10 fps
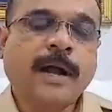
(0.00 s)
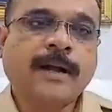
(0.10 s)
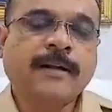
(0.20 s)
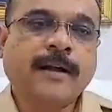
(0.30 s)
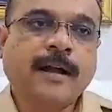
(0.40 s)

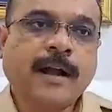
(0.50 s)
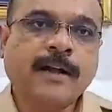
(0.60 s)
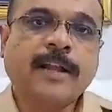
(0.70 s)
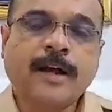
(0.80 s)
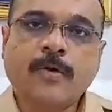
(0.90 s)

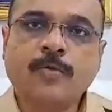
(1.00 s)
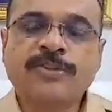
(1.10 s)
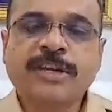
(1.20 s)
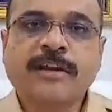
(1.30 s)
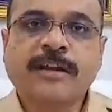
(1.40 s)
अगला
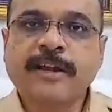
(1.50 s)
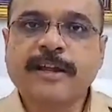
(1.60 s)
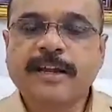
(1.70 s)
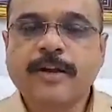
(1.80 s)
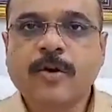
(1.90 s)
उपचार करने
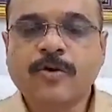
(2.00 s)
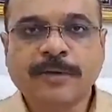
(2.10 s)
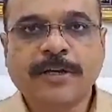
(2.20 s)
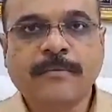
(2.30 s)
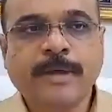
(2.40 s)
के लिए
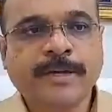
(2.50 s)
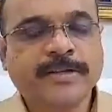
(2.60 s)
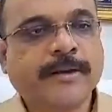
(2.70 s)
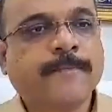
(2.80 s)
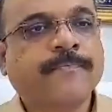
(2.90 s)
हॉस्पिटल में
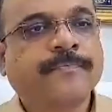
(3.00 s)
भेजा